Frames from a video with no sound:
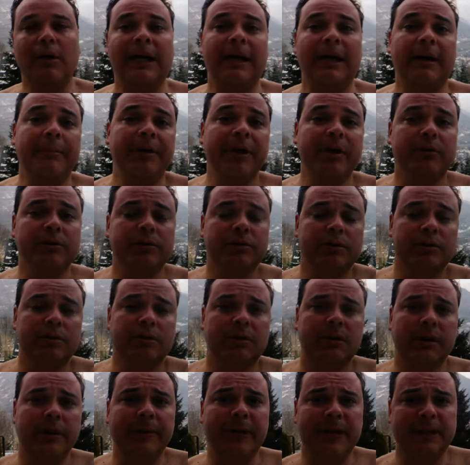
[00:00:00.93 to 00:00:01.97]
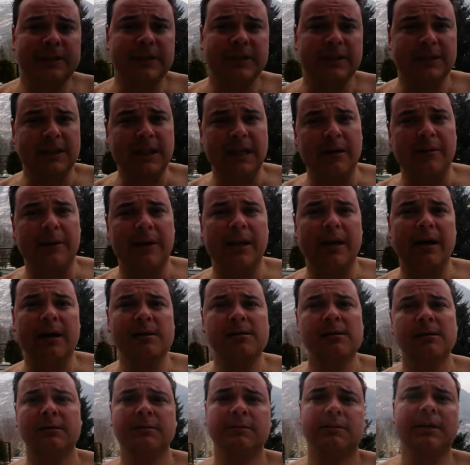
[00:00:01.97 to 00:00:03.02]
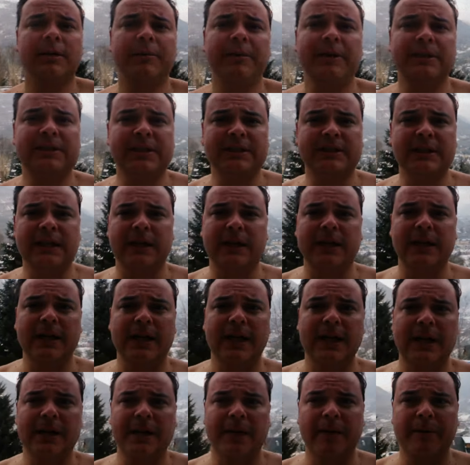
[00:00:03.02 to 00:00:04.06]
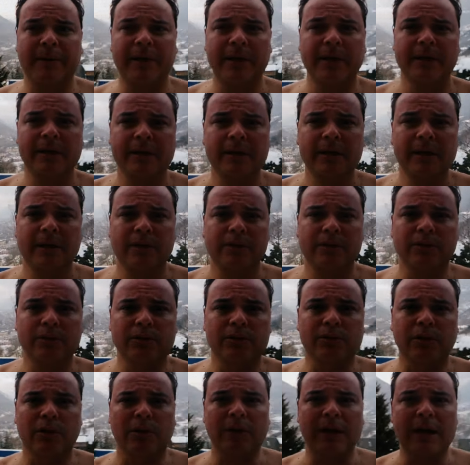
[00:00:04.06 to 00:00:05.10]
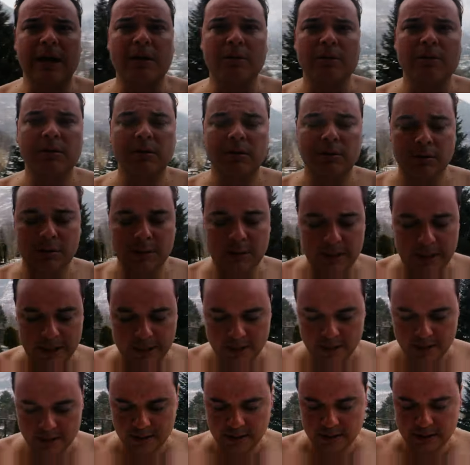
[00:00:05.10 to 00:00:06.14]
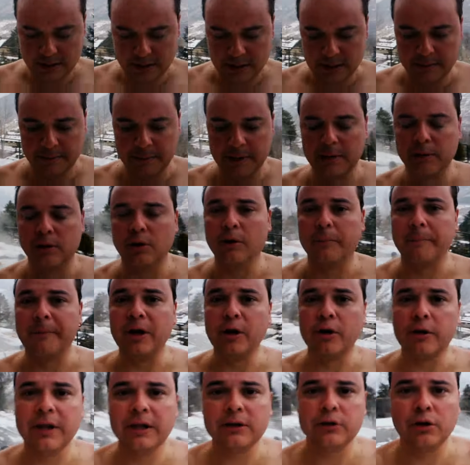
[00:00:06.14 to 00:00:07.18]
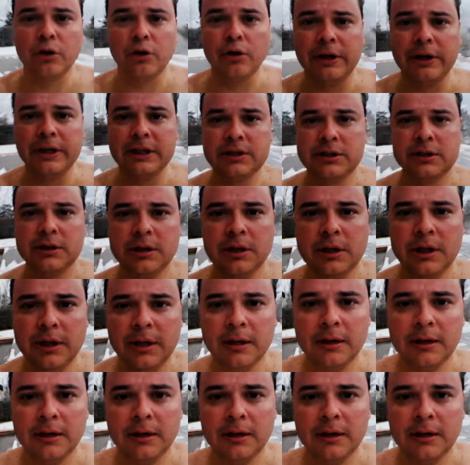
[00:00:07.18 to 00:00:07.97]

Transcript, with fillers: Hola amigos, qué bien se está, ¿verdad? Qué bien se está aquí en la nieve con todo helado. ¿eh? lo peor de todo es